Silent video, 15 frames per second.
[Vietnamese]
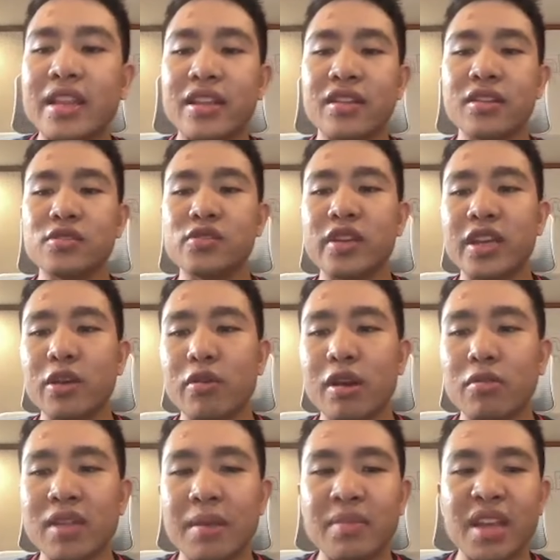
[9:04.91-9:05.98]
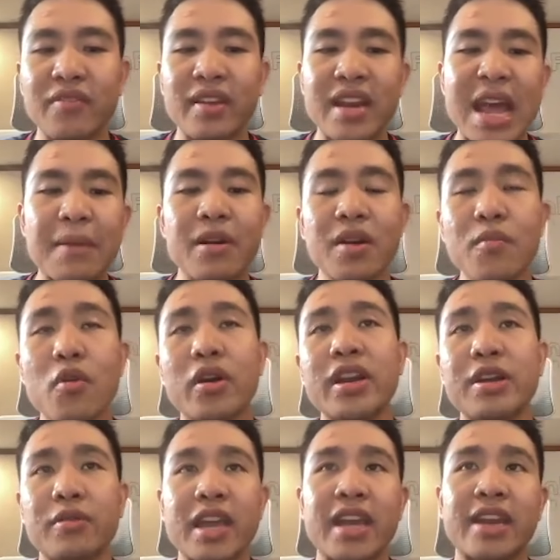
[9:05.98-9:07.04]
thì thường xuyên yêu cầu tham gia phải đáp ứng một cái
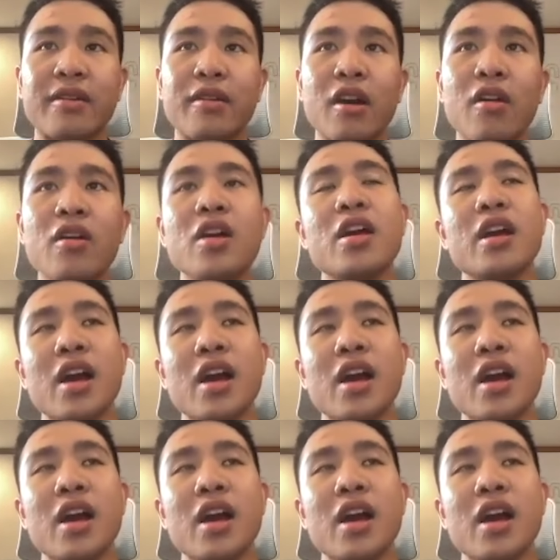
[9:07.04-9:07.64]
điều kiện nào đó